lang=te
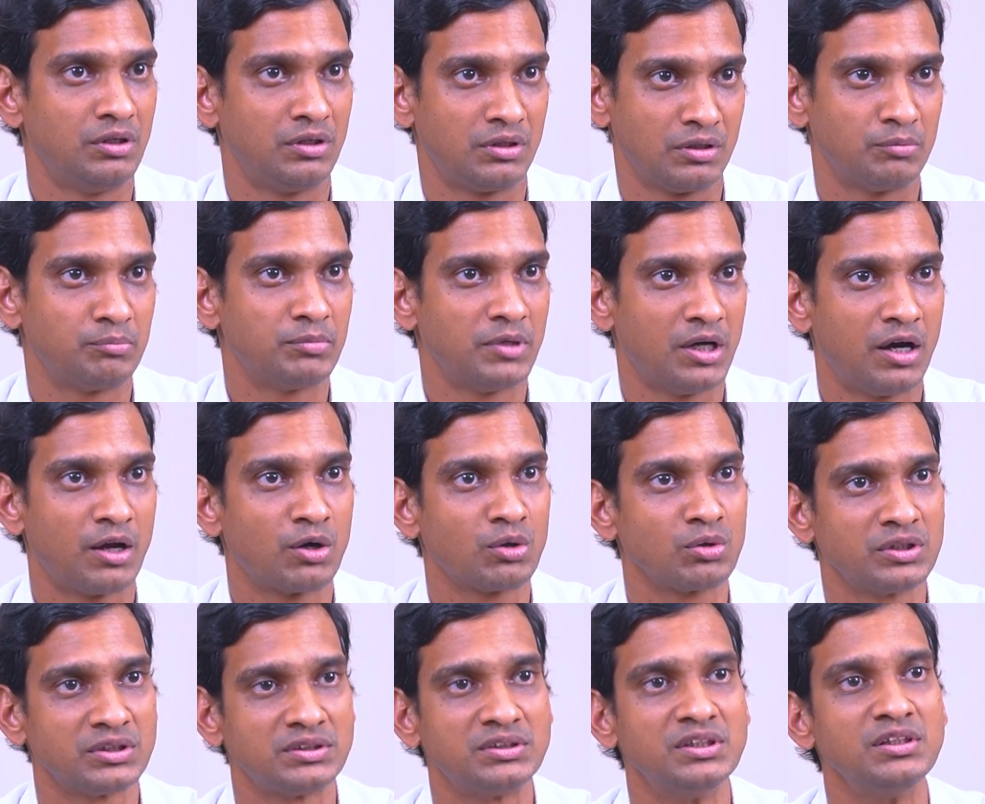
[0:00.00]
అంటే
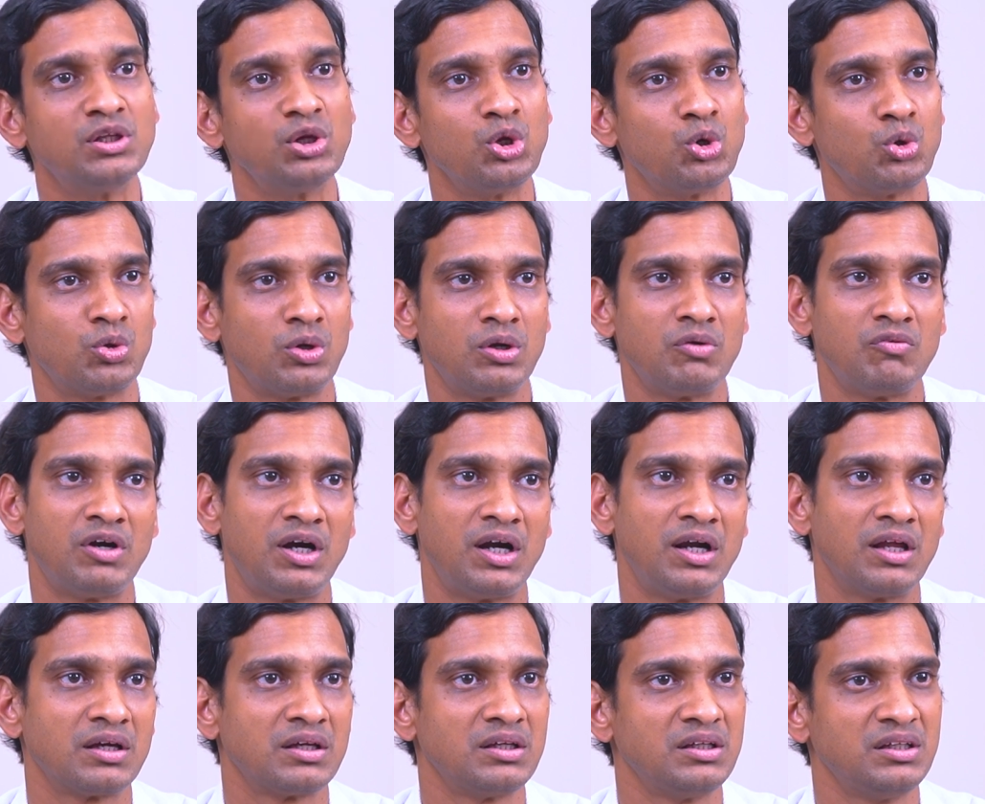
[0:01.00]
ఆరోగ్య స్థితిలో ఉన్న
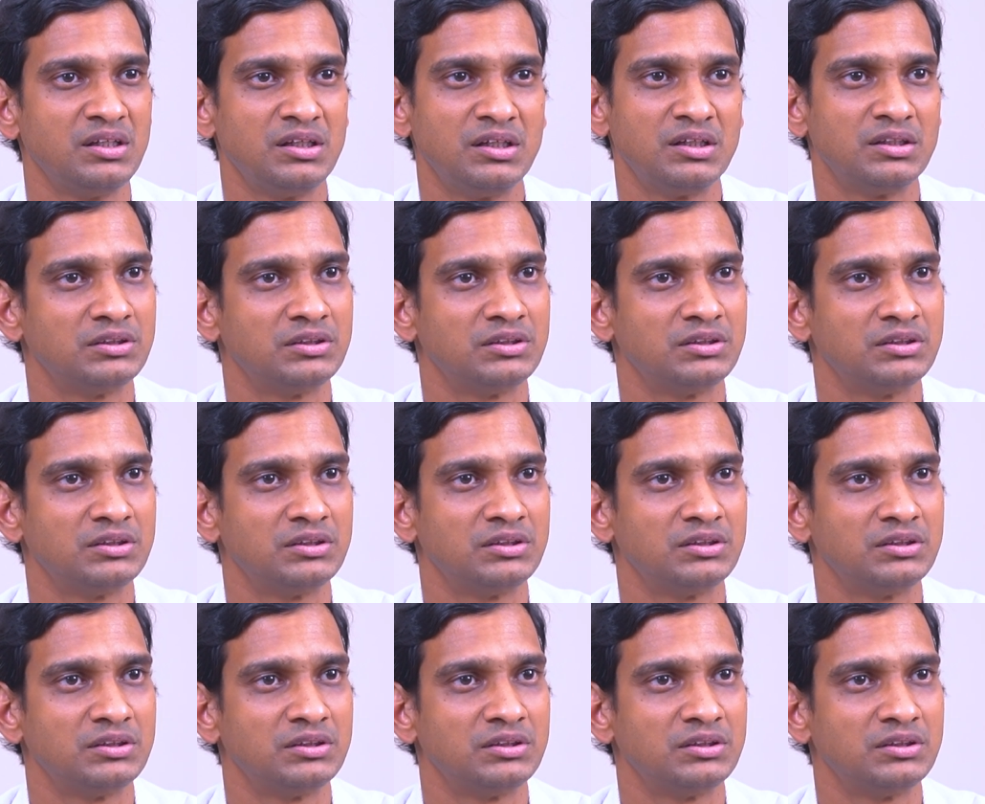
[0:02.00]
వాళ్ళకి